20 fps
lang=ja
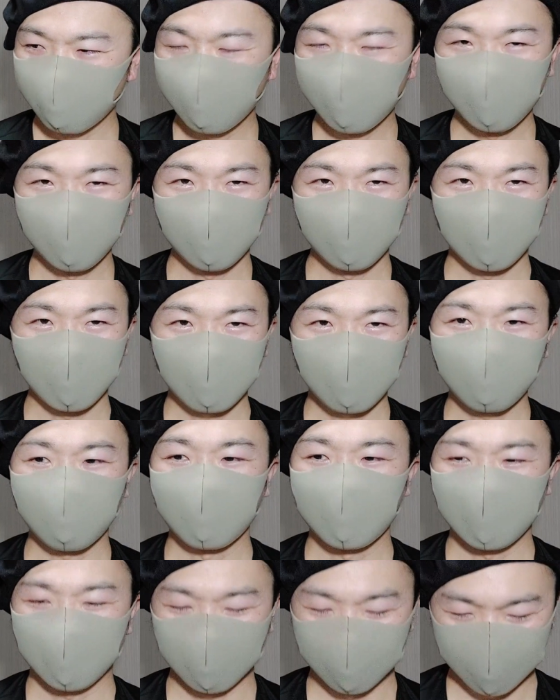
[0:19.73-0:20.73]
プールだと
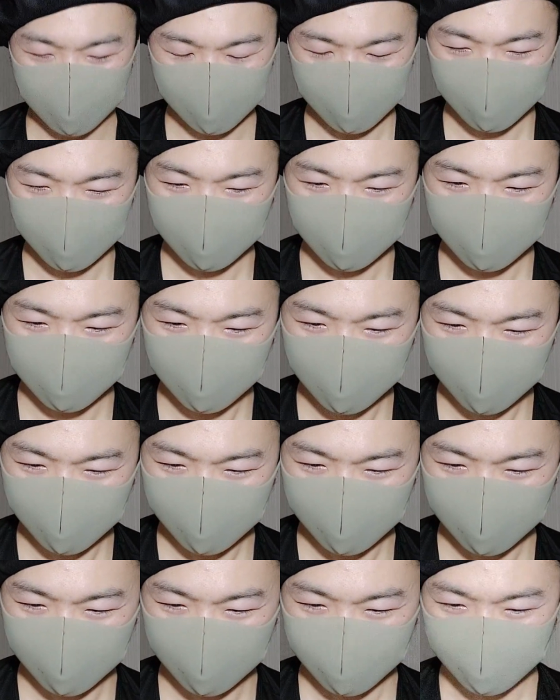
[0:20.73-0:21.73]
水着、
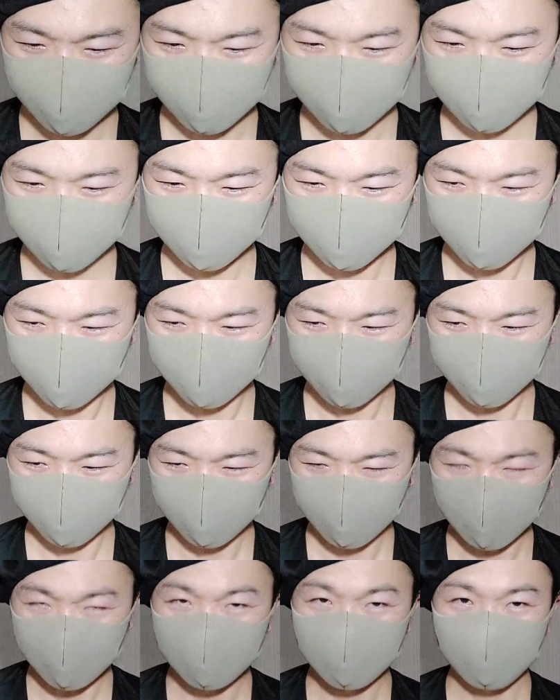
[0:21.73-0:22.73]

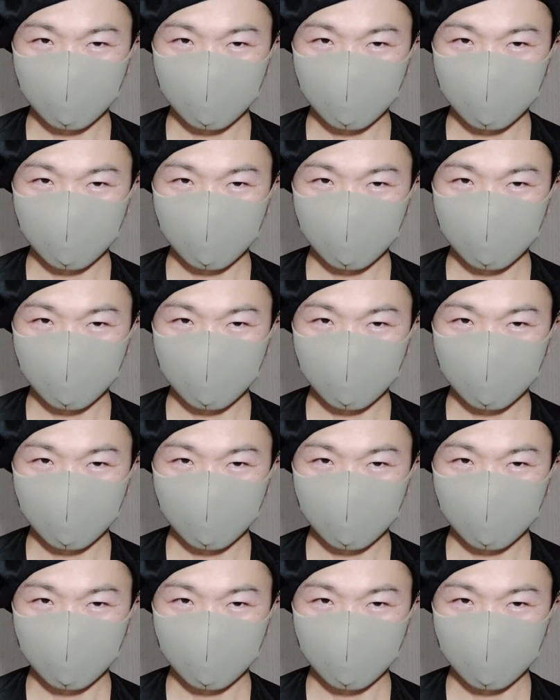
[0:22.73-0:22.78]
えー、